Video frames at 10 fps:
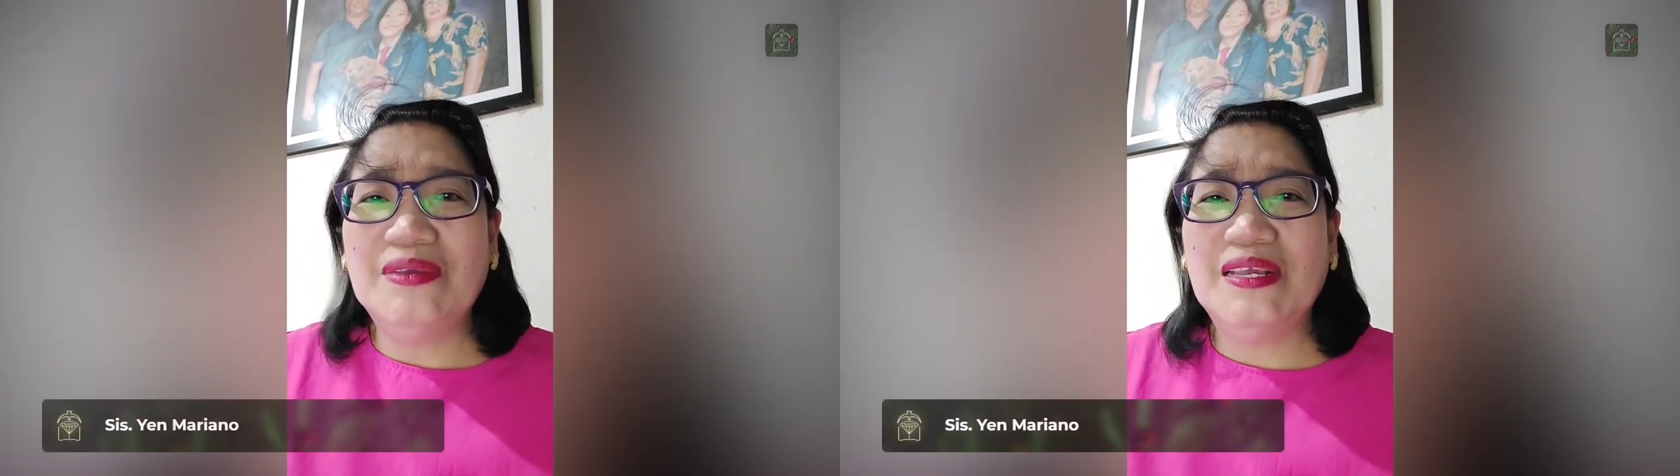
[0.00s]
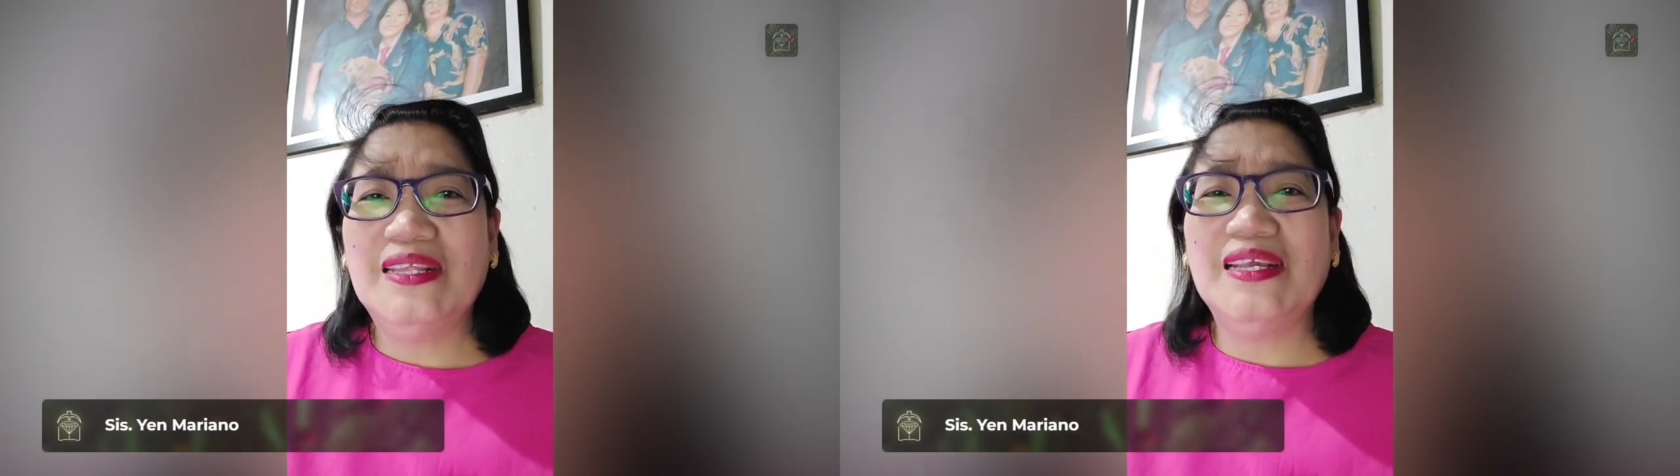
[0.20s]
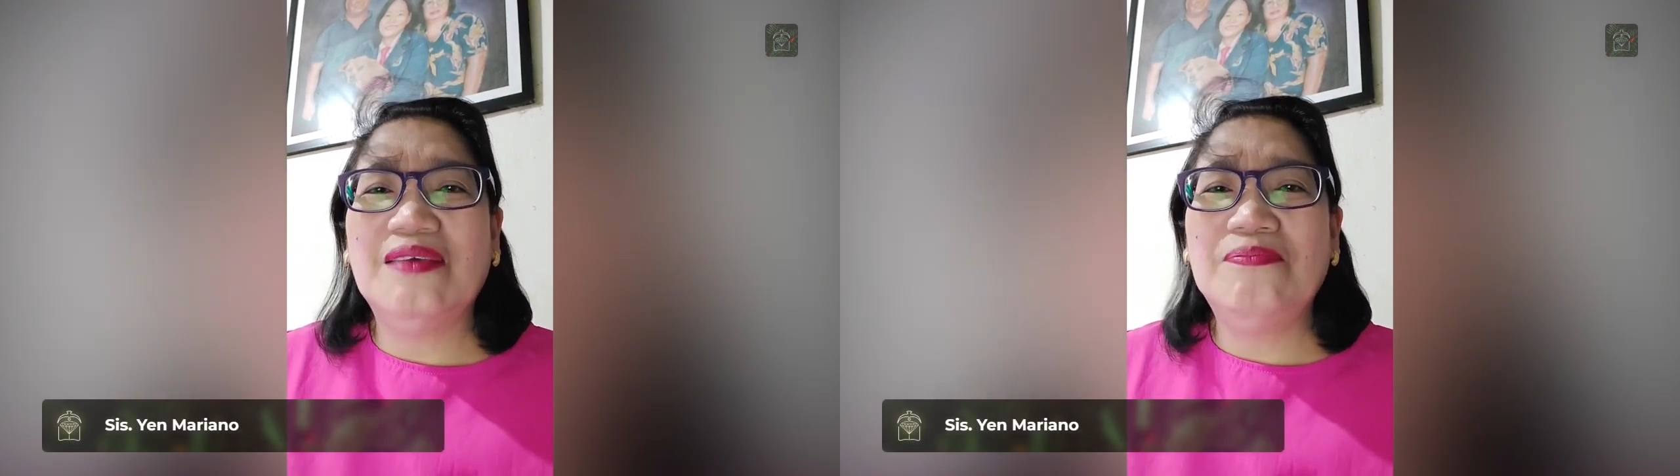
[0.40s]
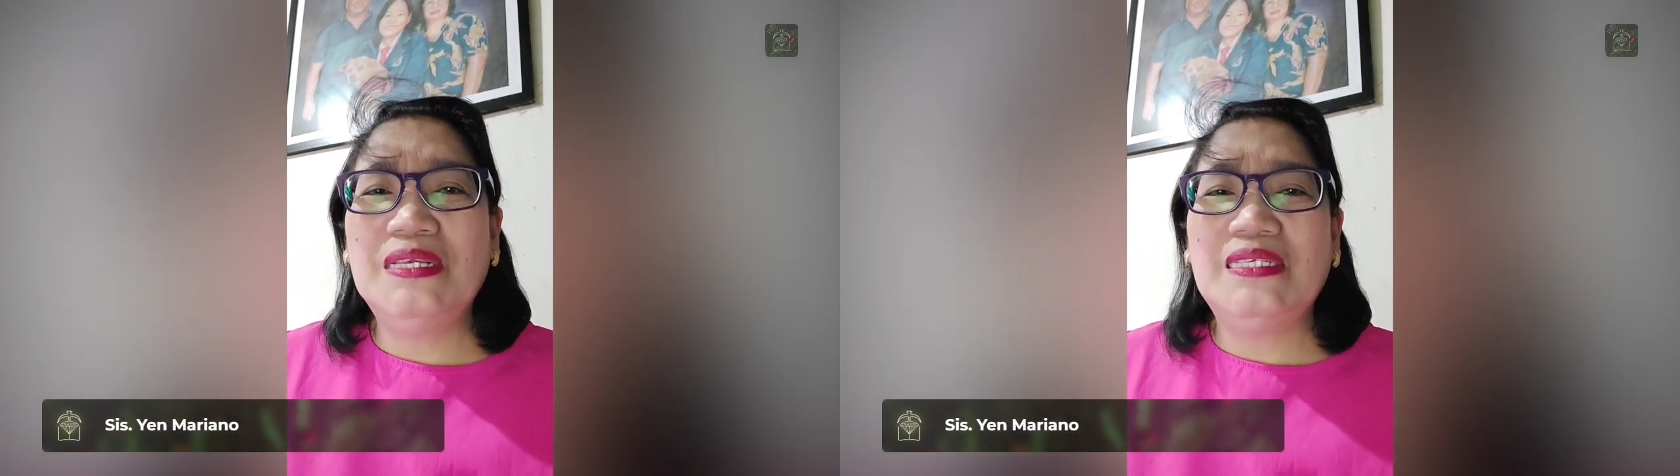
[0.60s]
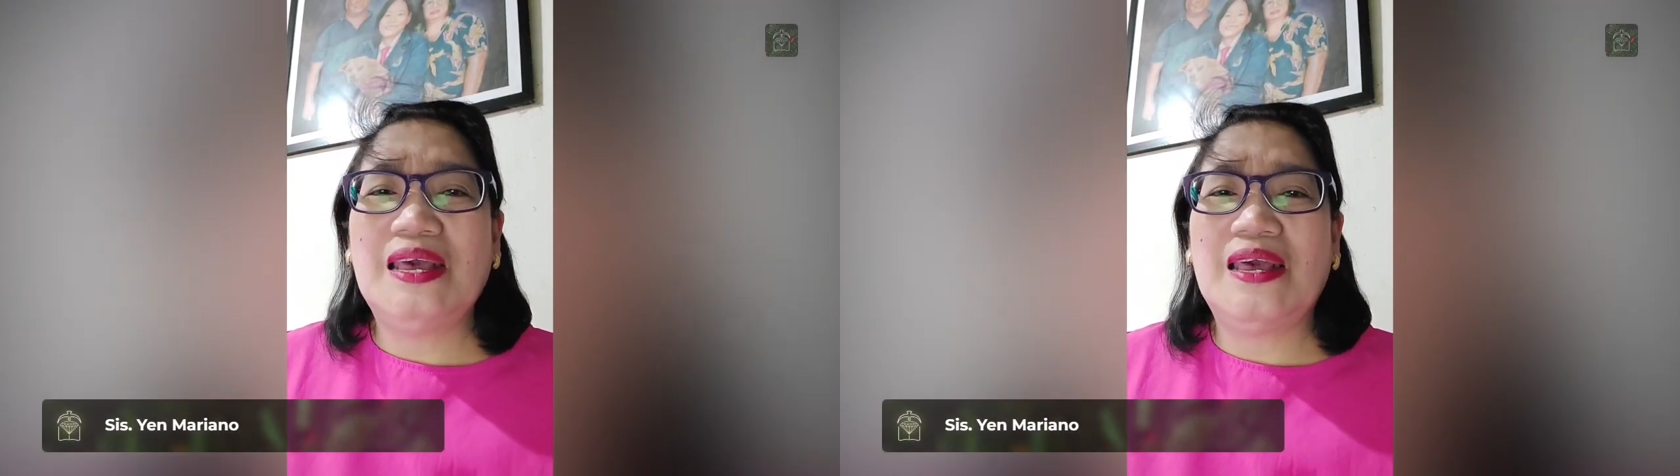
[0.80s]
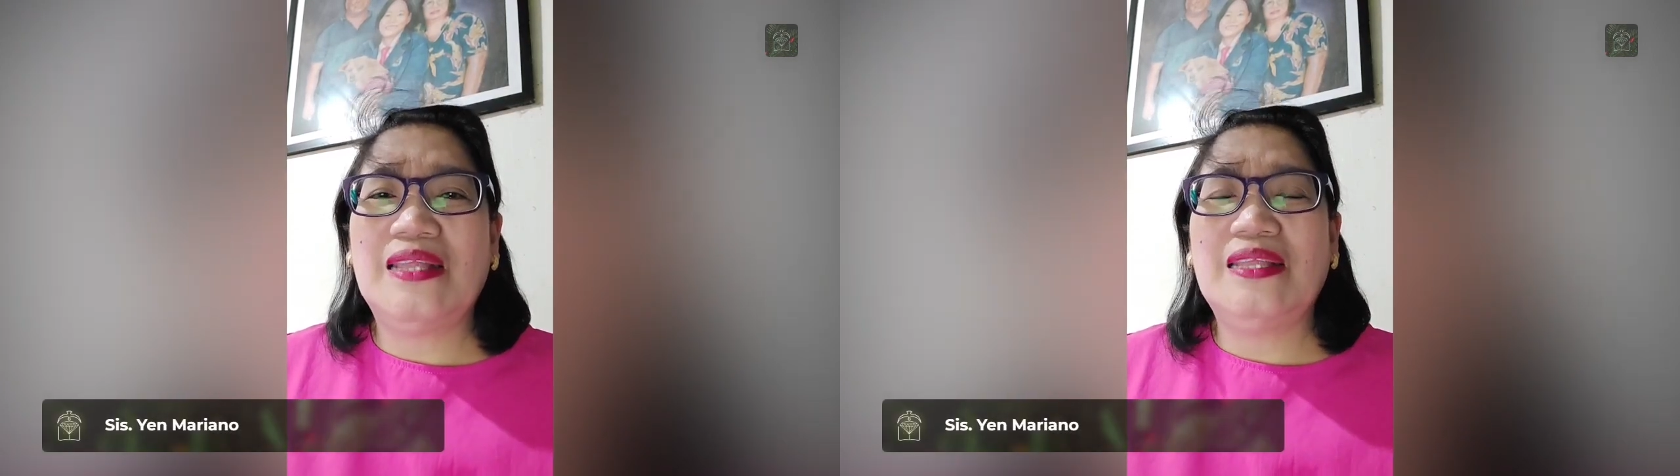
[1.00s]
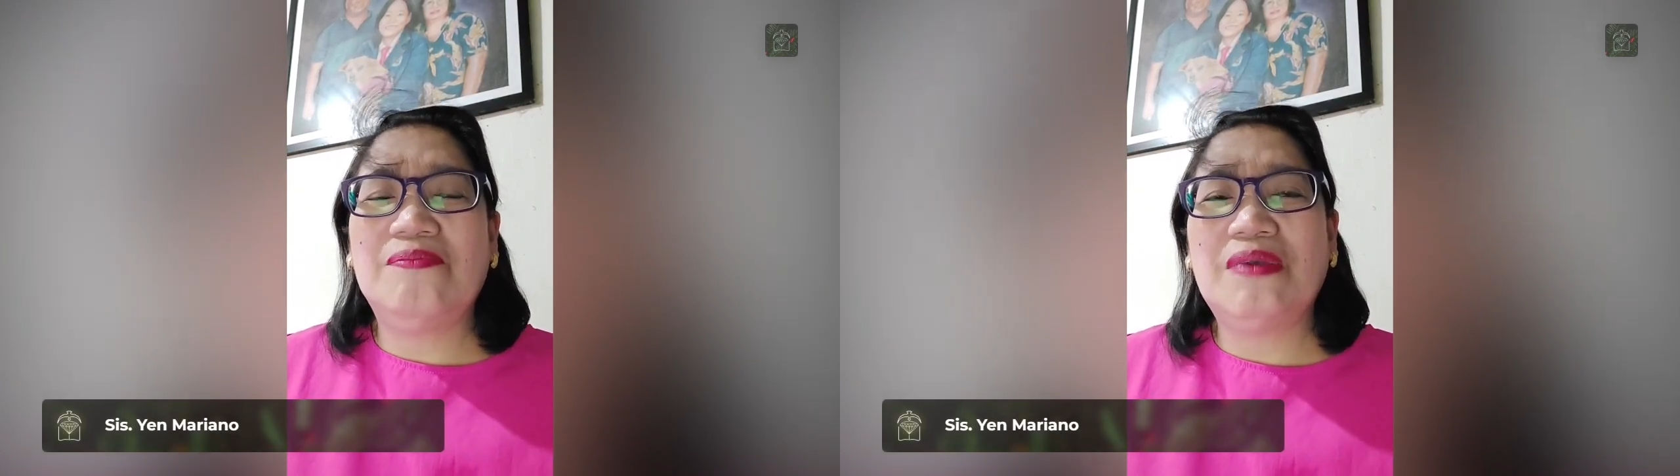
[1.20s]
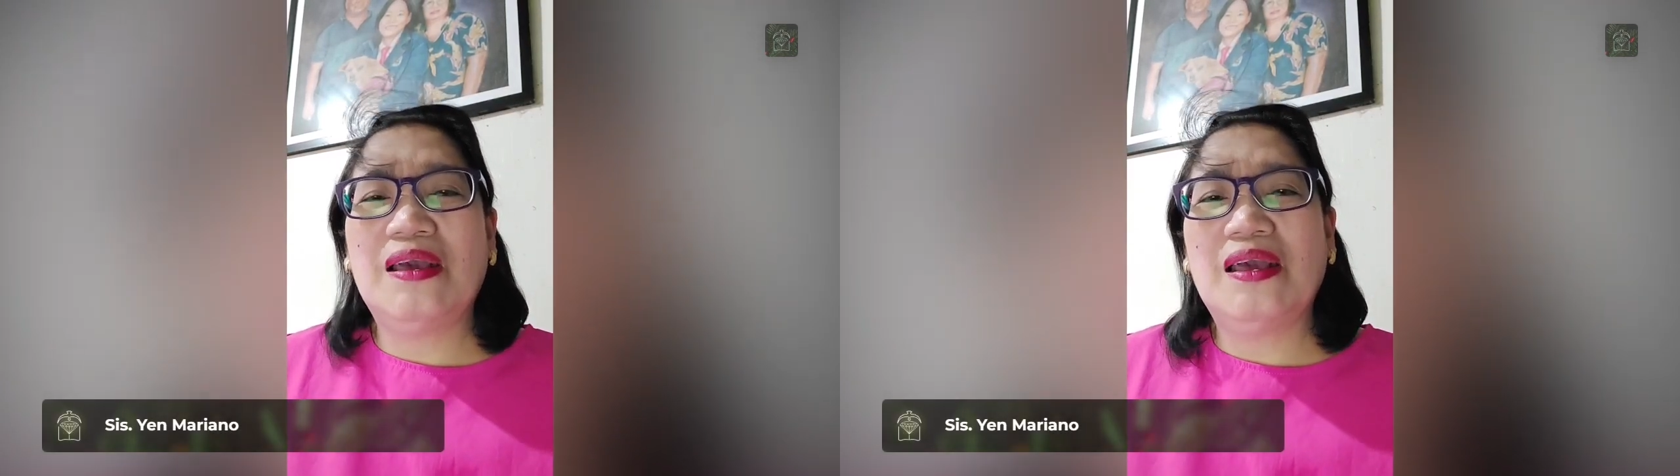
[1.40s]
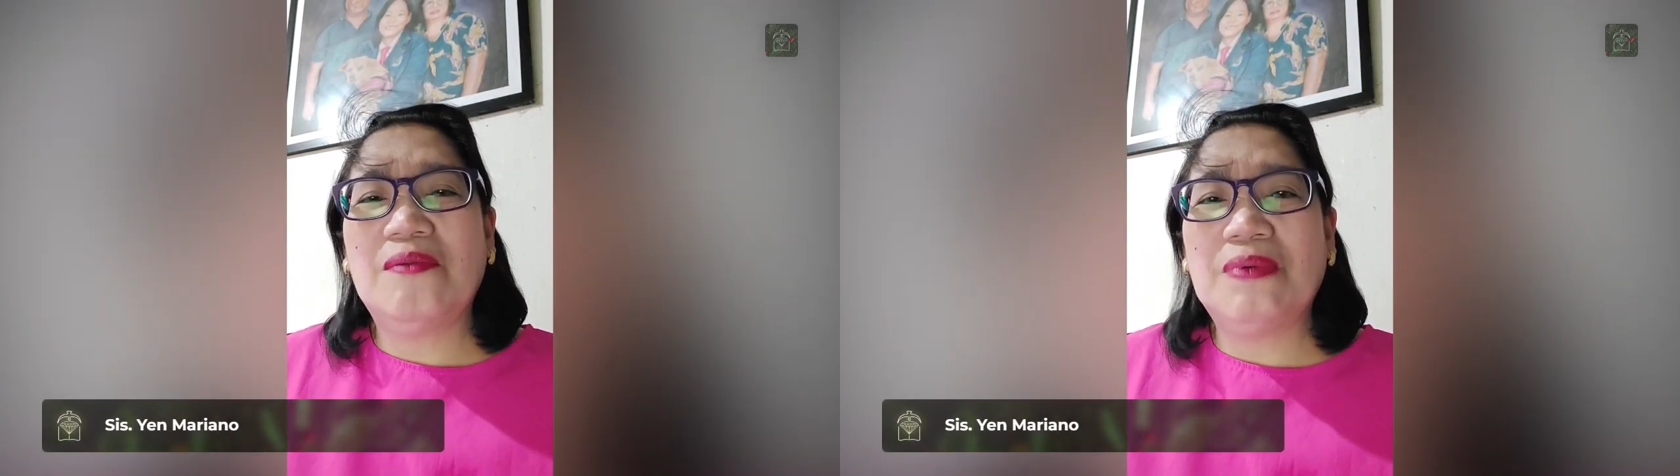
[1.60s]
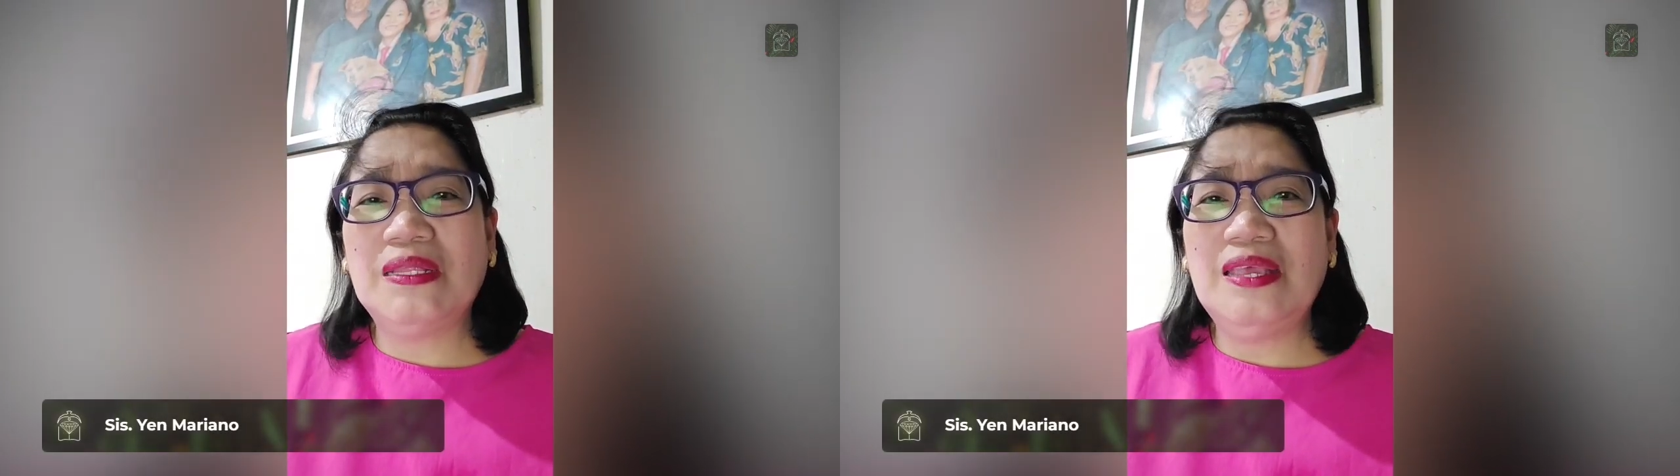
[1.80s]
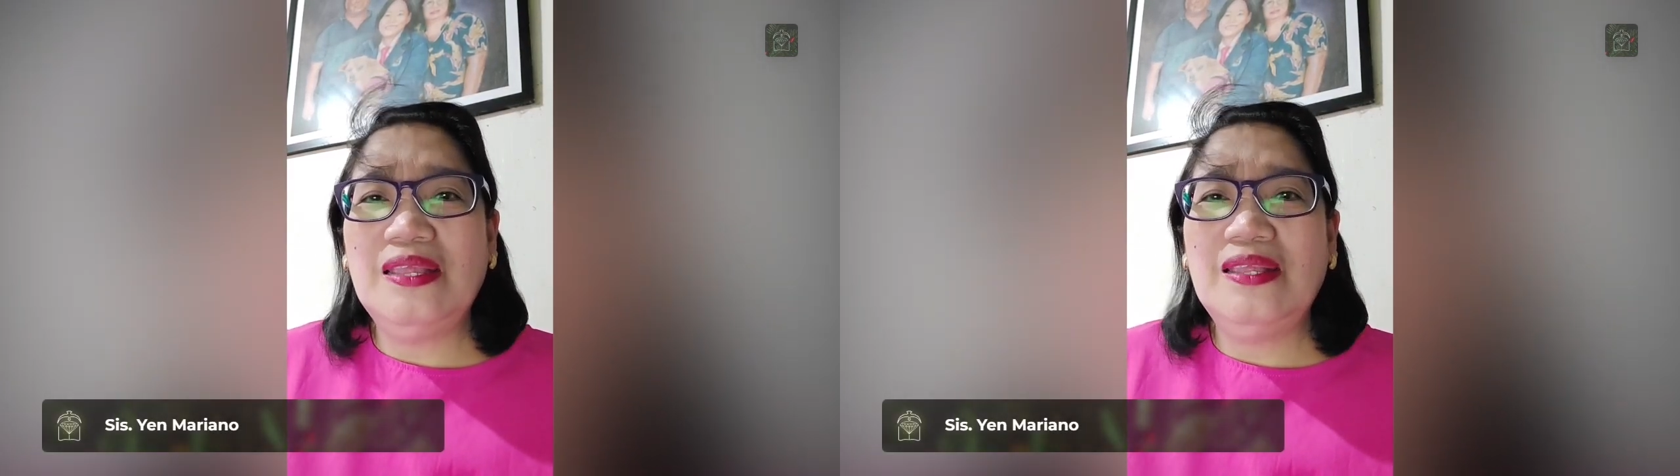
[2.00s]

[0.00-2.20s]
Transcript: Magandang gabi sa ating mga kapatid